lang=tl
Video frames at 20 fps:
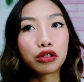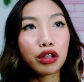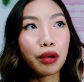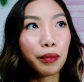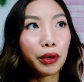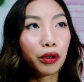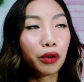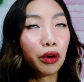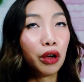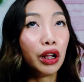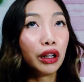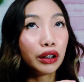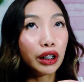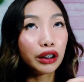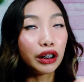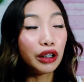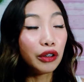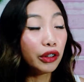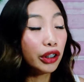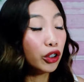Sabi ko,
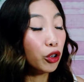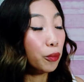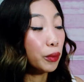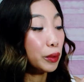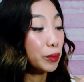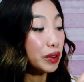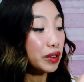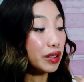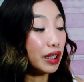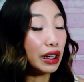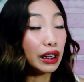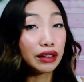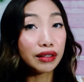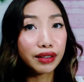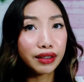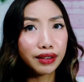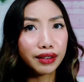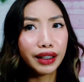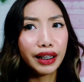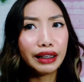tatanungin ko pa naman sana,
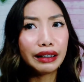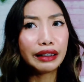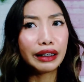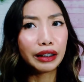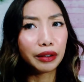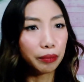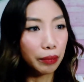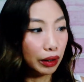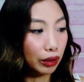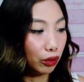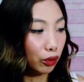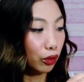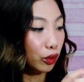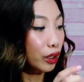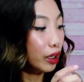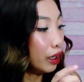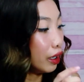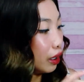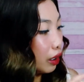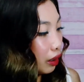skincare ba to?
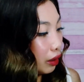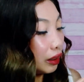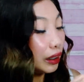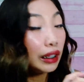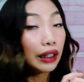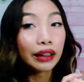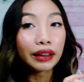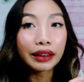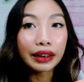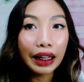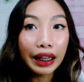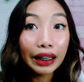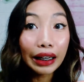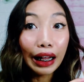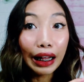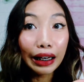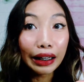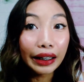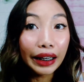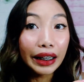
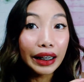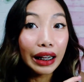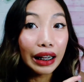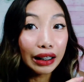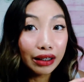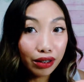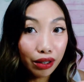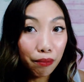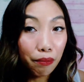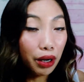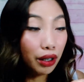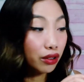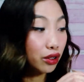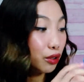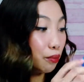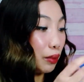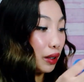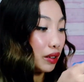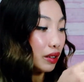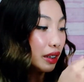Then, nakalagay na nga sa box,
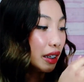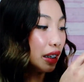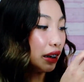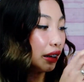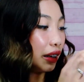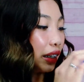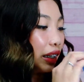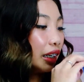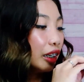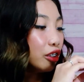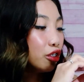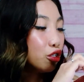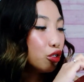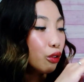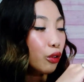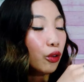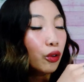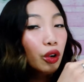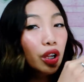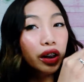diba, skincare.
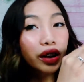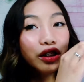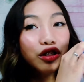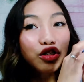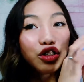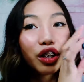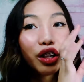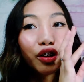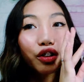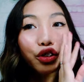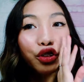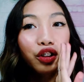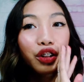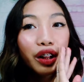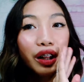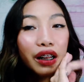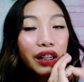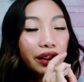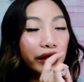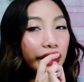So, ayan siya, ang
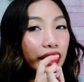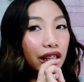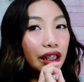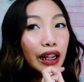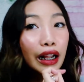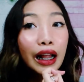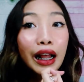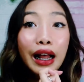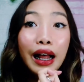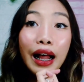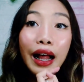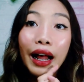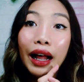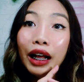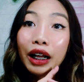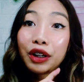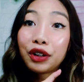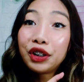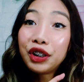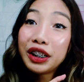cute lang niya.
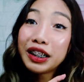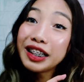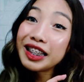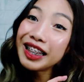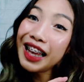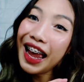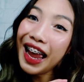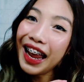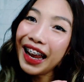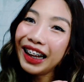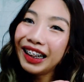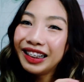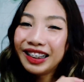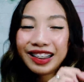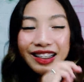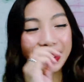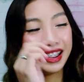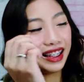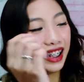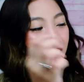Cute
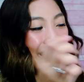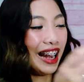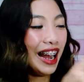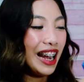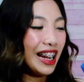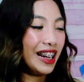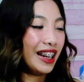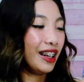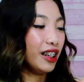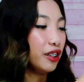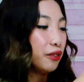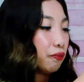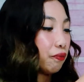size! Ganun.